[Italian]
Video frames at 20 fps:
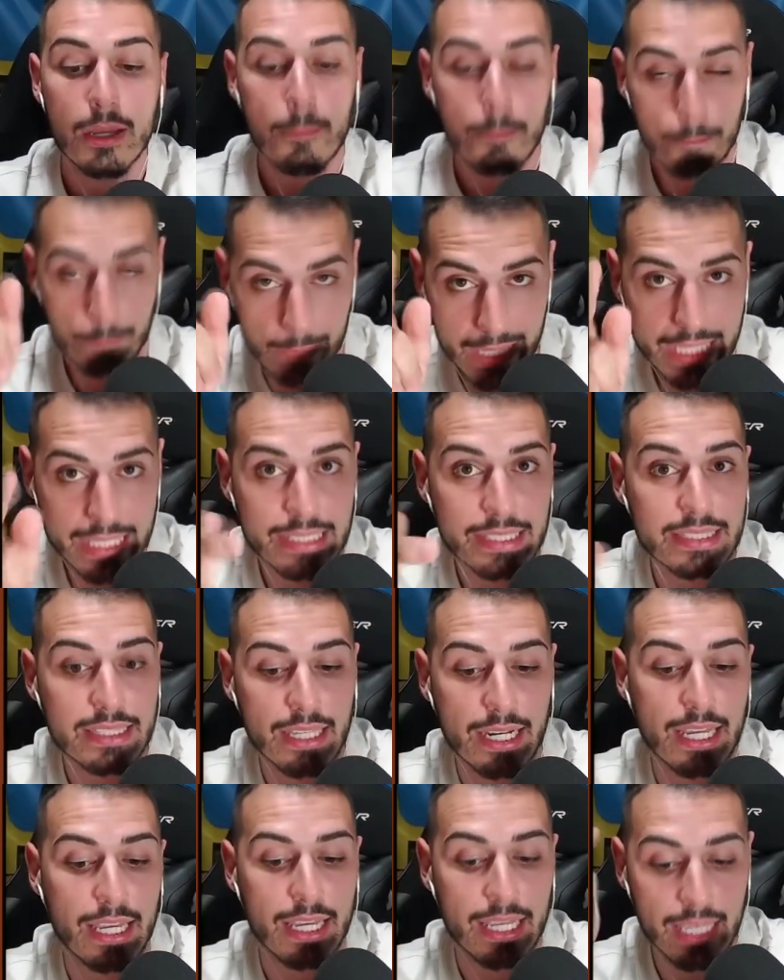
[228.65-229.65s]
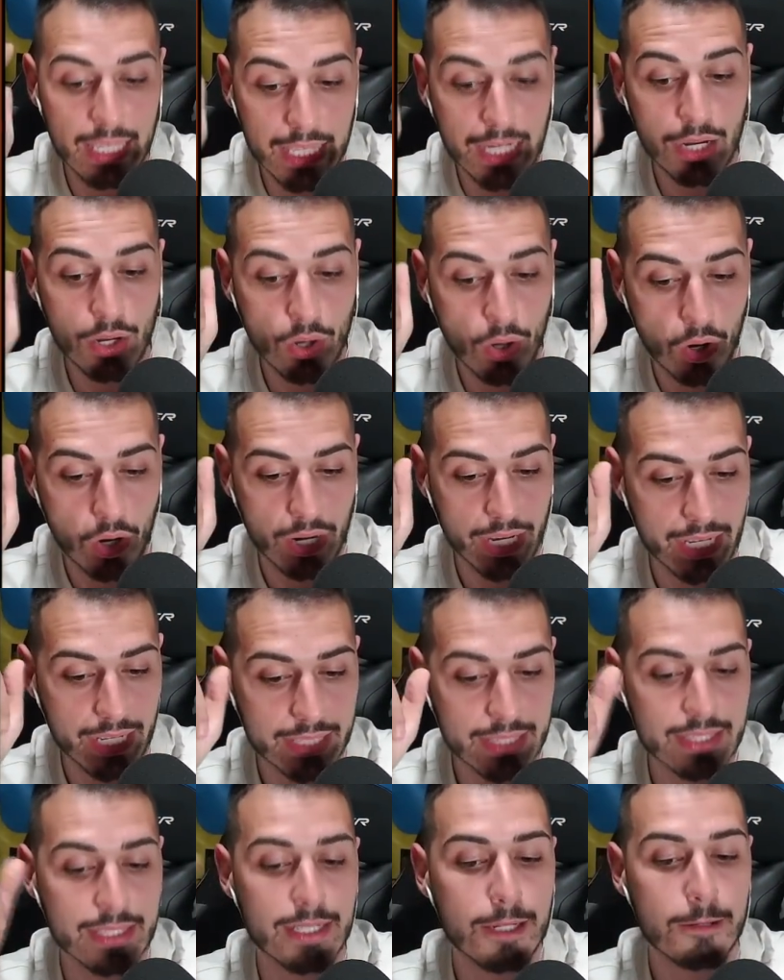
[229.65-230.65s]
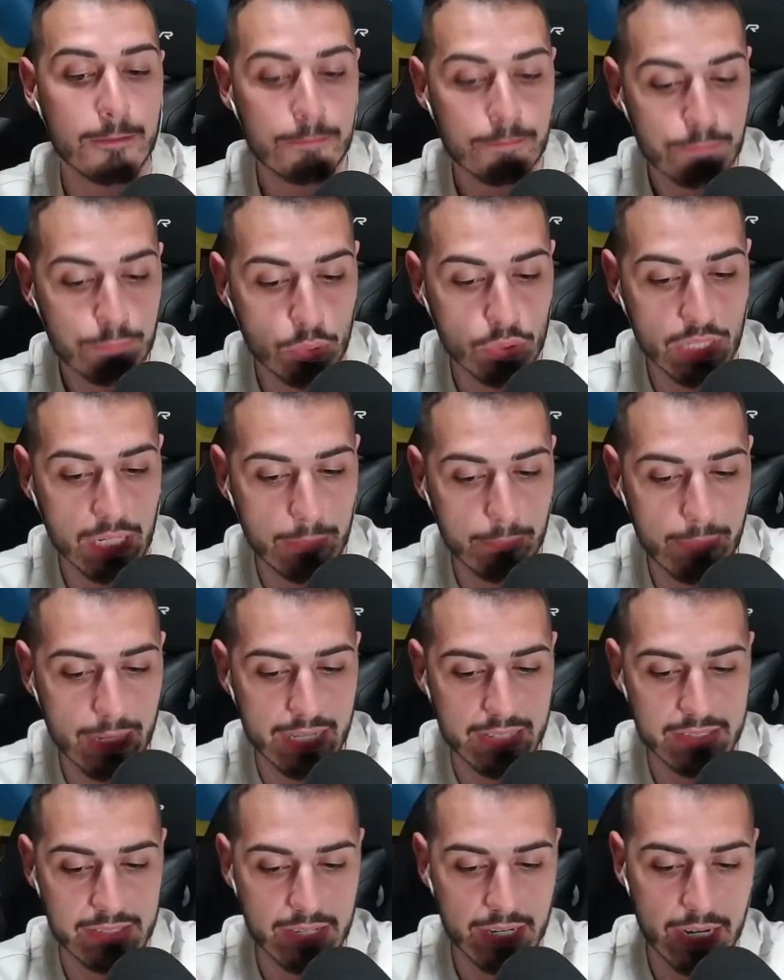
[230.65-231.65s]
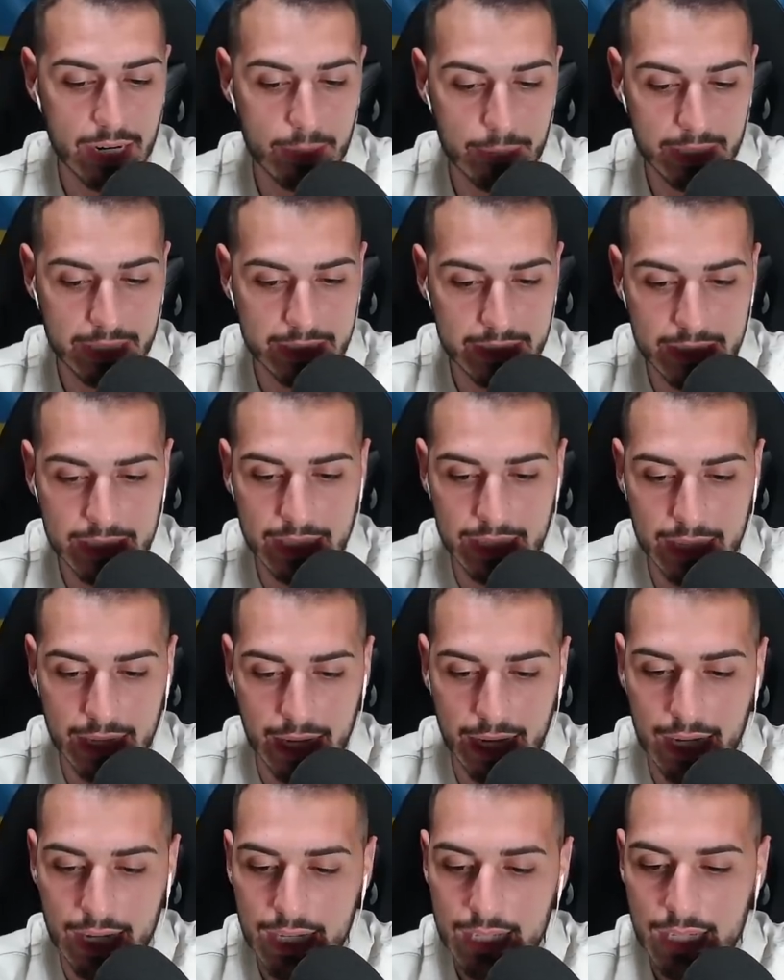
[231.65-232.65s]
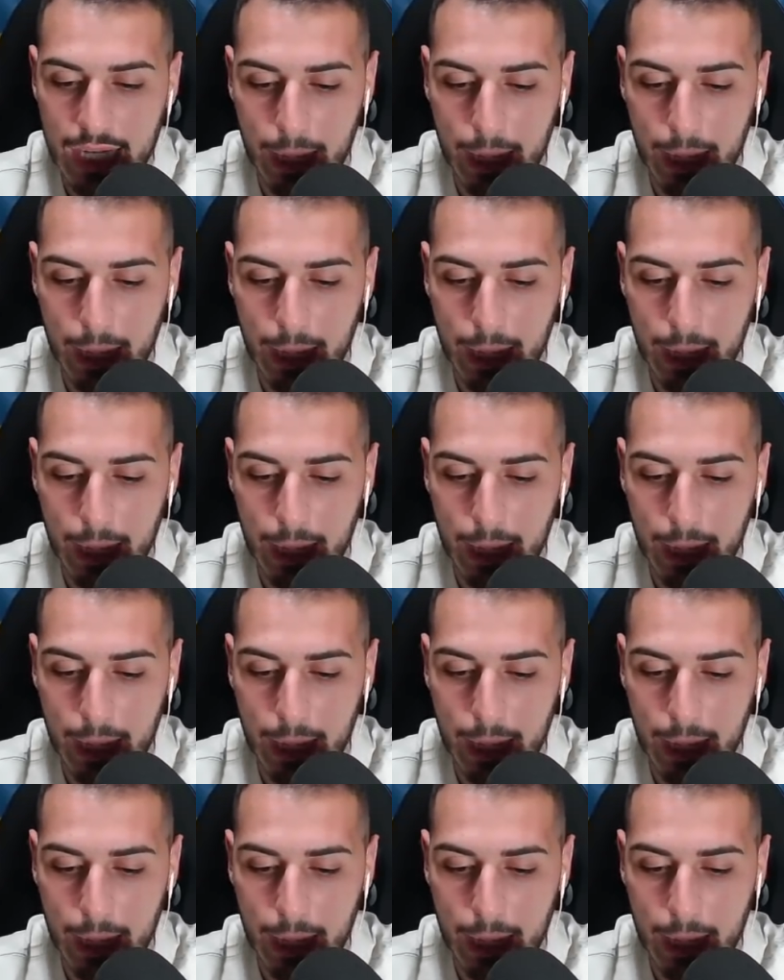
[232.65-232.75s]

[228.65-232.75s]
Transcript: Mentre il Rocket potrebbe essere una partita